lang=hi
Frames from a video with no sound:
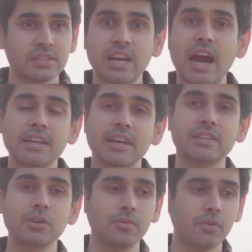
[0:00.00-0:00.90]
स्टार्ट
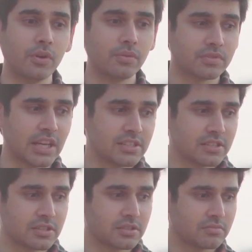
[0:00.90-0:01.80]
करते हो वो
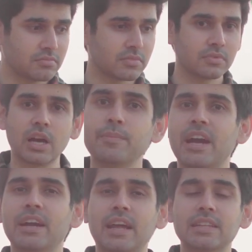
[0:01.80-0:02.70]
दस
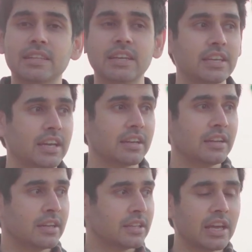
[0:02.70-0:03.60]
कमियां गिना देते हैं कि यार
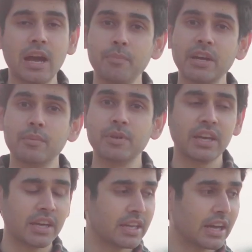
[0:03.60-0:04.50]
ये आप में कमी
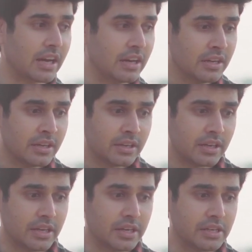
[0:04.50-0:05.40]
है या
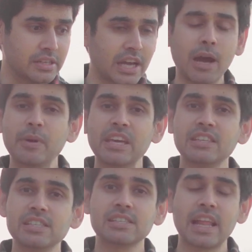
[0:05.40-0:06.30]
यहाँ पे
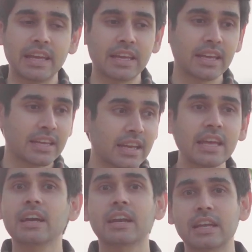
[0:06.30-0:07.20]
ये चीज़ लैकिंग है ये
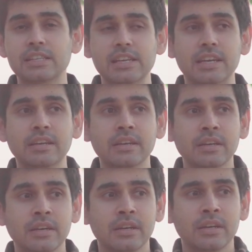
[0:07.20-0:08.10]
नहीं करना चाहिए
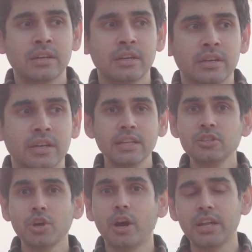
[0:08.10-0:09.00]
इन
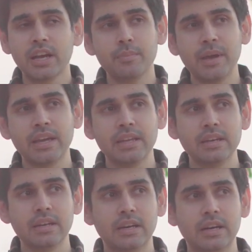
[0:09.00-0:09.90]
शॉर्ट अगर मैं इन